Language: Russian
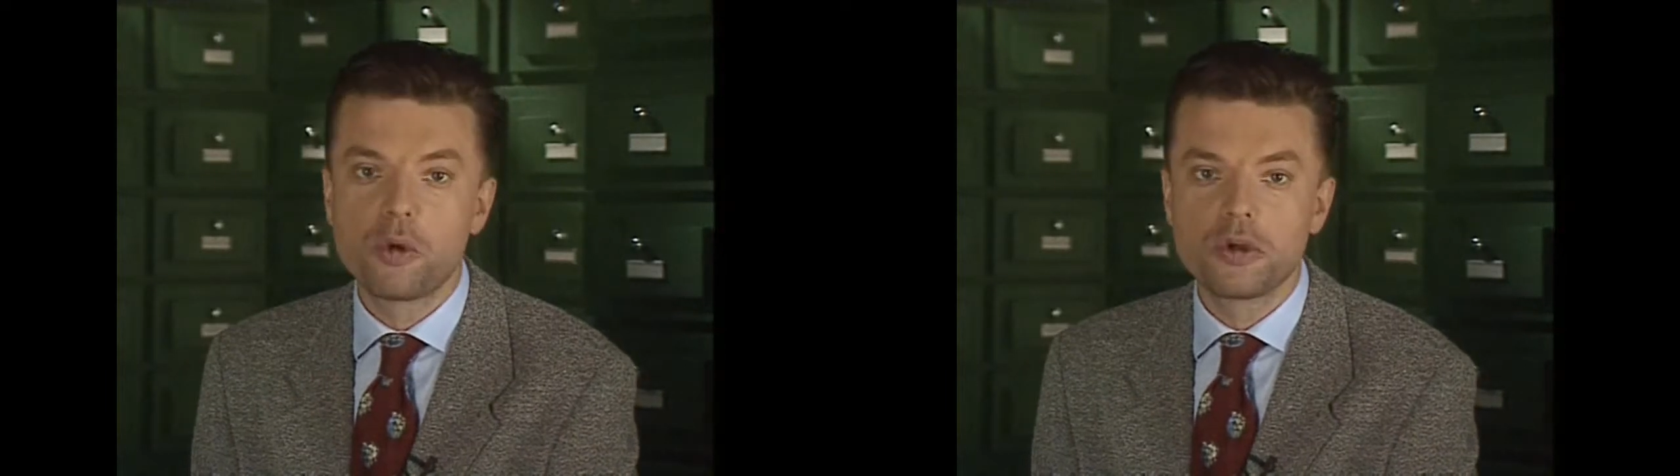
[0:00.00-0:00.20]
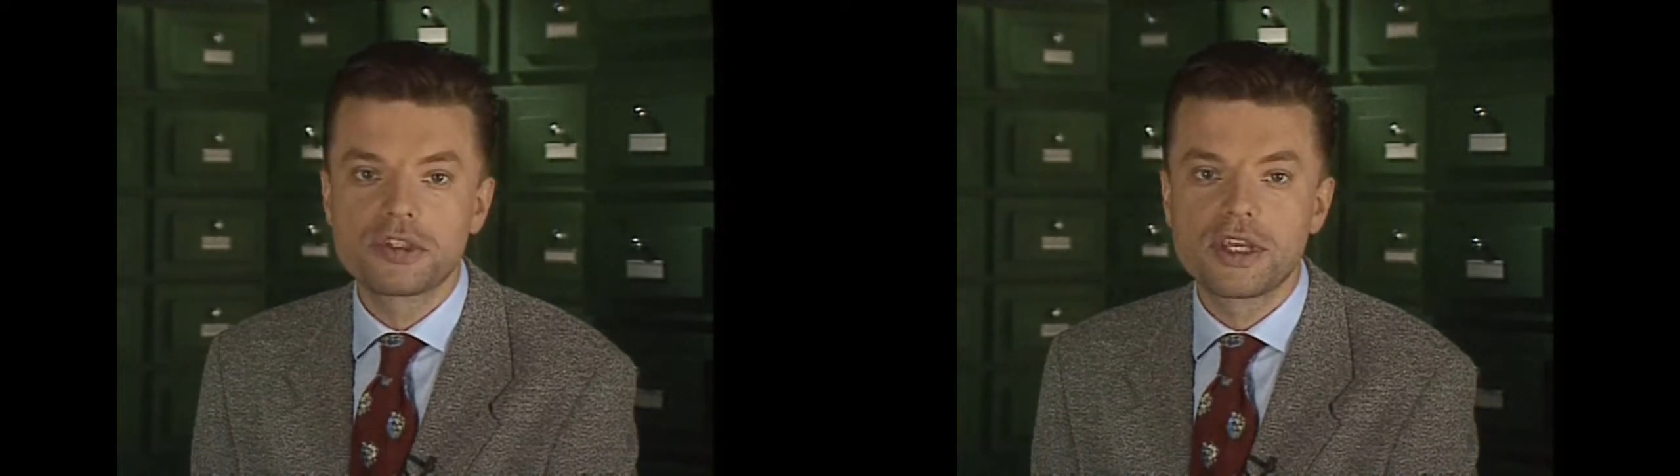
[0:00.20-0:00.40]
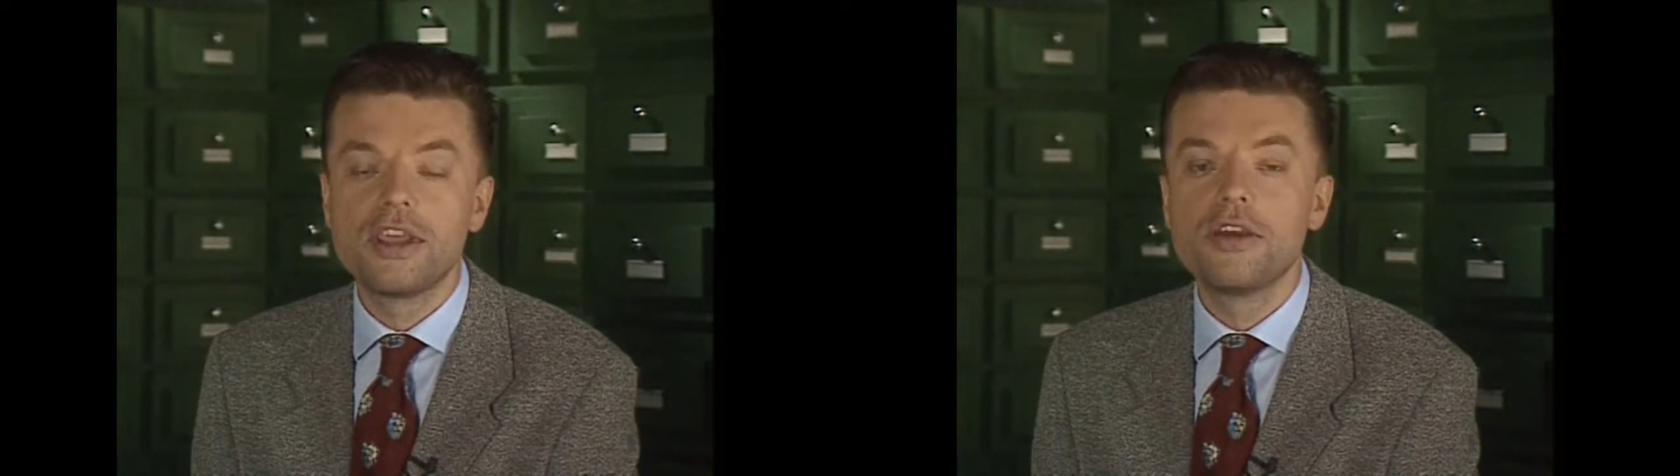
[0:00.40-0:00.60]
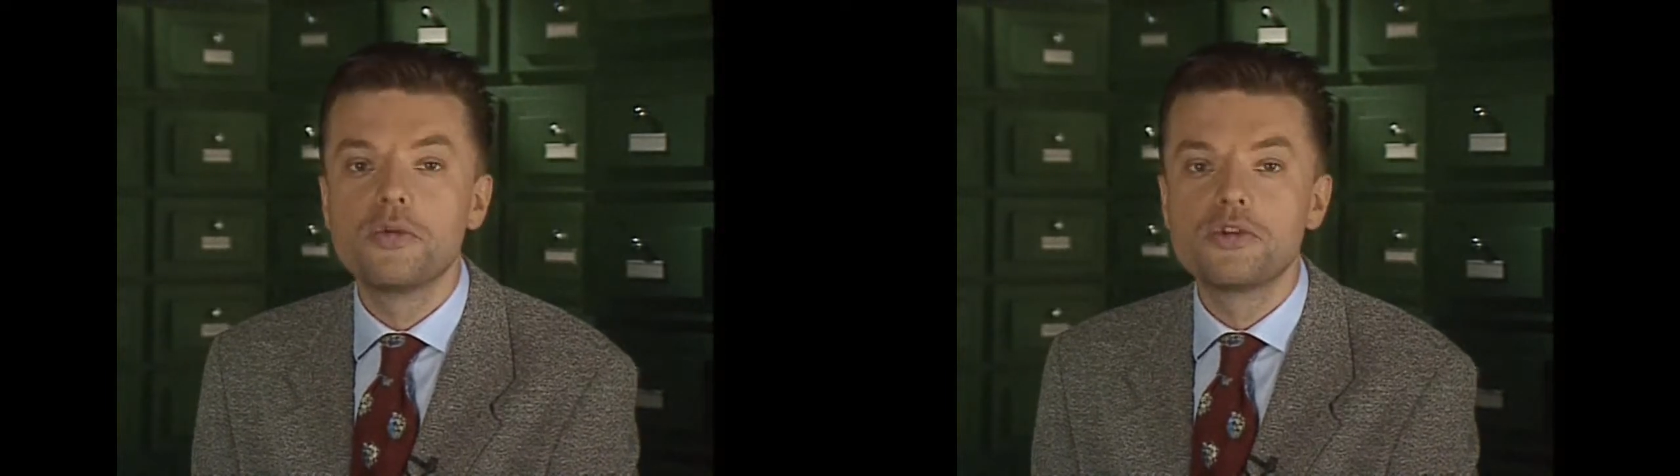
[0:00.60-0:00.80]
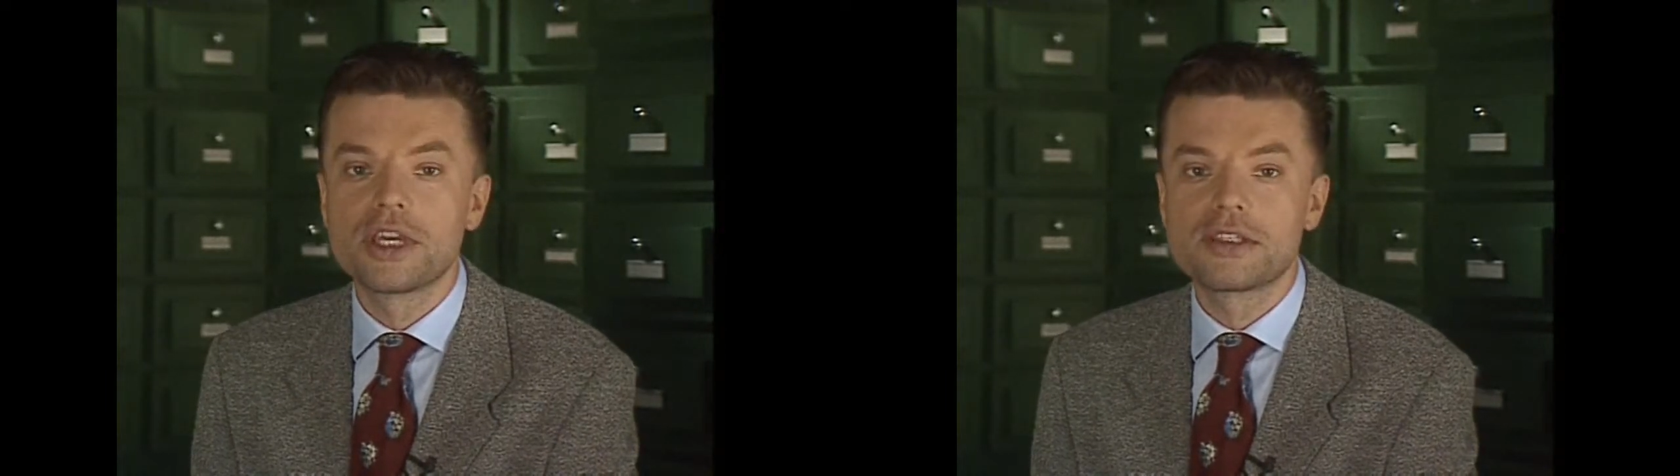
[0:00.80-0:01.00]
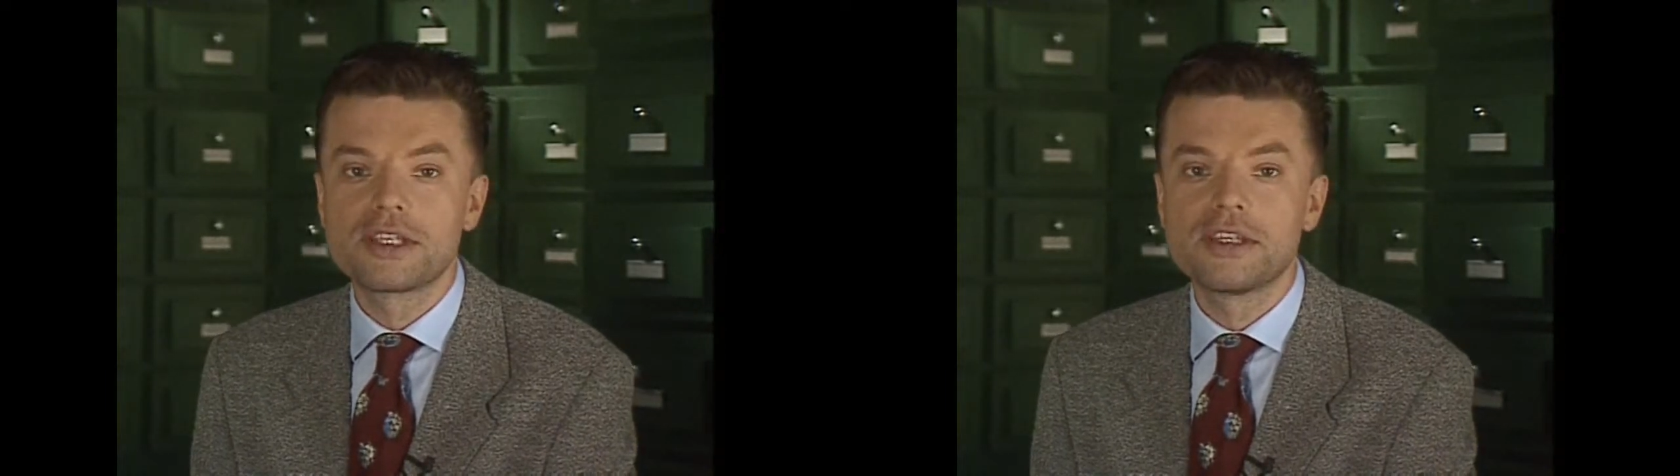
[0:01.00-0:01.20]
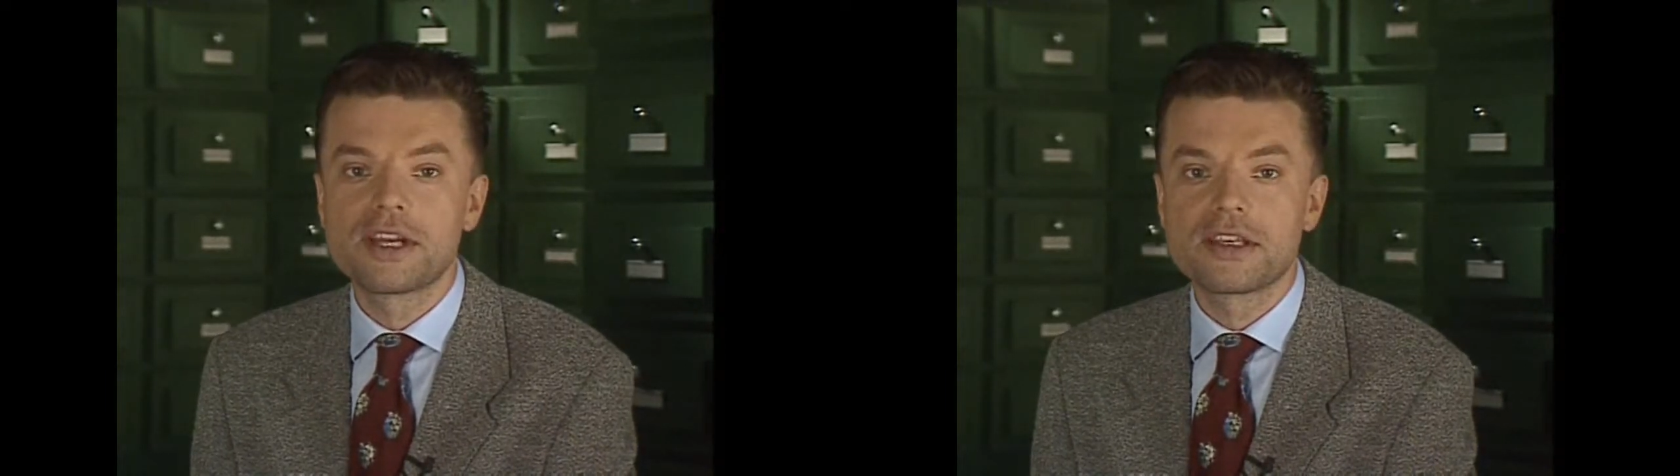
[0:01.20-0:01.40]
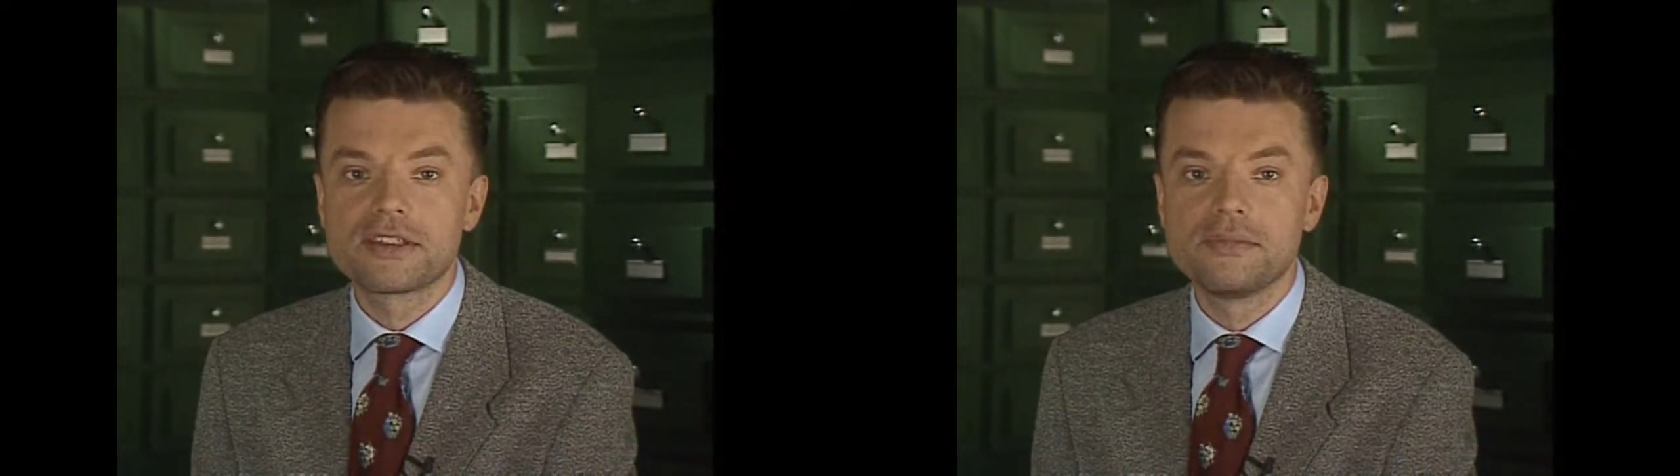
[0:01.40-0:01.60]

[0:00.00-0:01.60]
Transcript: польский участки трассы.